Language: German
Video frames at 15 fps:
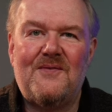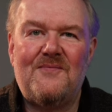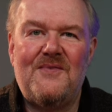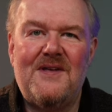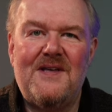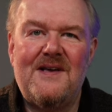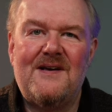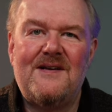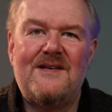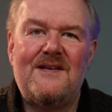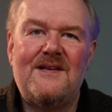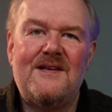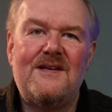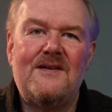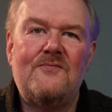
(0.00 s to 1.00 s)

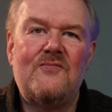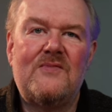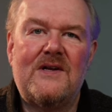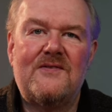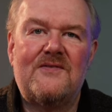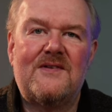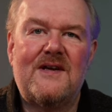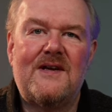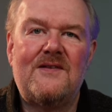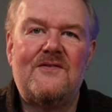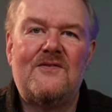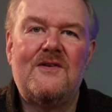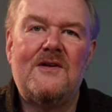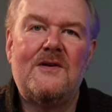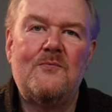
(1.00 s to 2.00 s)
hergehen, das Ganze
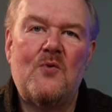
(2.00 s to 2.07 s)
in